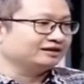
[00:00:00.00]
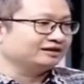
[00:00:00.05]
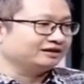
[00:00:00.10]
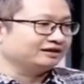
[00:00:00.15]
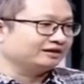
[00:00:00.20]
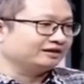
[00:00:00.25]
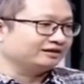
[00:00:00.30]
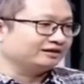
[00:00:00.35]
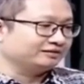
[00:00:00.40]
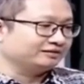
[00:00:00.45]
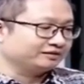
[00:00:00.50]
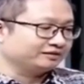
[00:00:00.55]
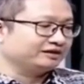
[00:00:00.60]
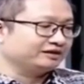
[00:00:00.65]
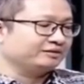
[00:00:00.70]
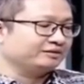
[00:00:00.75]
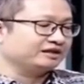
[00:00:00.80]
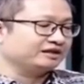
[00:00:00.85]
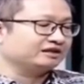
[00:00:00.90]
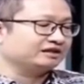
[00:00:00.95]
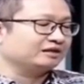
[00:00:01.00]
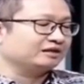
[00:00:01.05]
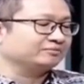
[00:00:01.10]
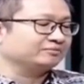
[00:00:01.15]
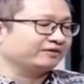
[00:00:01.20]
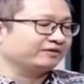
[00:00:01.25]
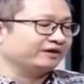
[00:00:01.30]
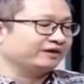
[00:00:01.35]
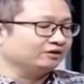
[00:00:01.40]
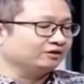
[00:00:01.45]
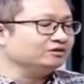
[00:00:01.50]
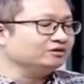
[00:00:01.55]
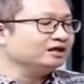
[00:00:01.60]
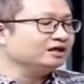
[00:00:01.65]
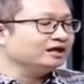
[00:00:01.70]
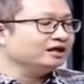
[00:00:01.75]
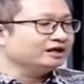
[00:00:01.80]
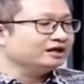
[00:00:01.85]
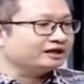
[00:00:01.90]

uh, dibilang dalam EO. Eh, oh, yeah